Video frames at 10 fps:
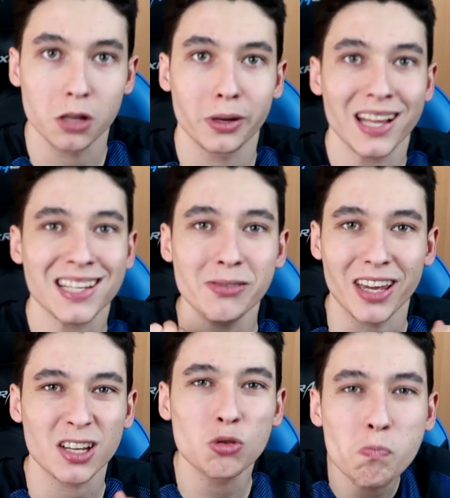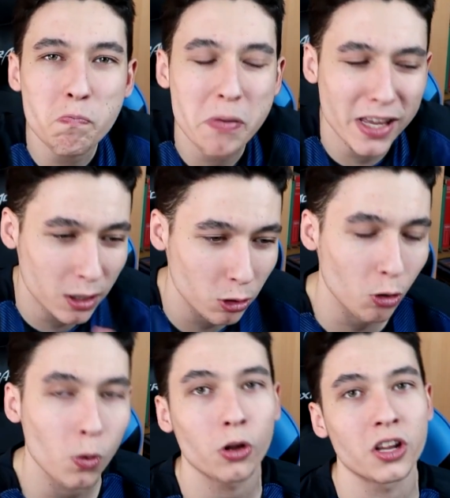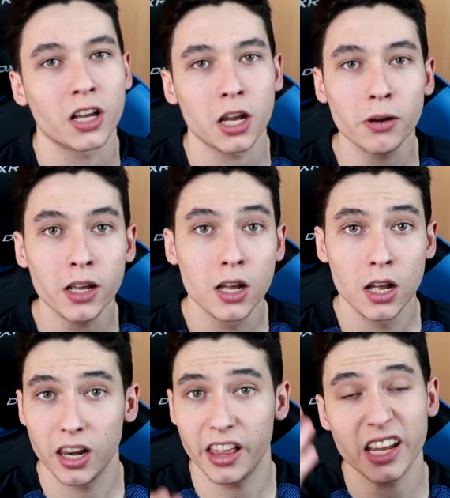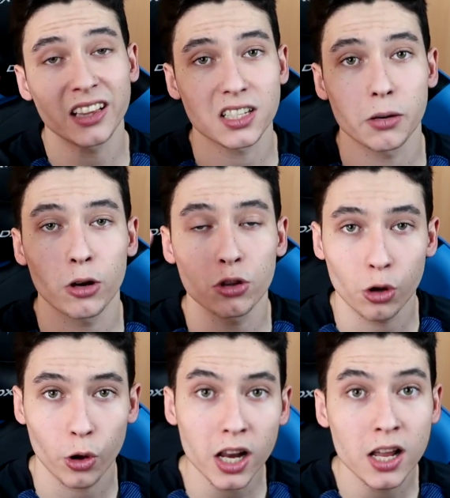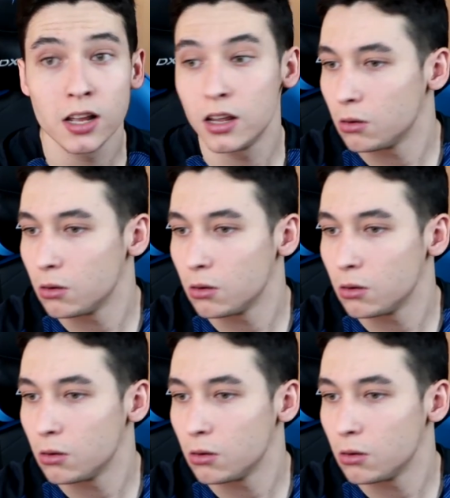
si de verdad se ve que es un pedazo de jugador increíble, le daría antes el balón de oro a él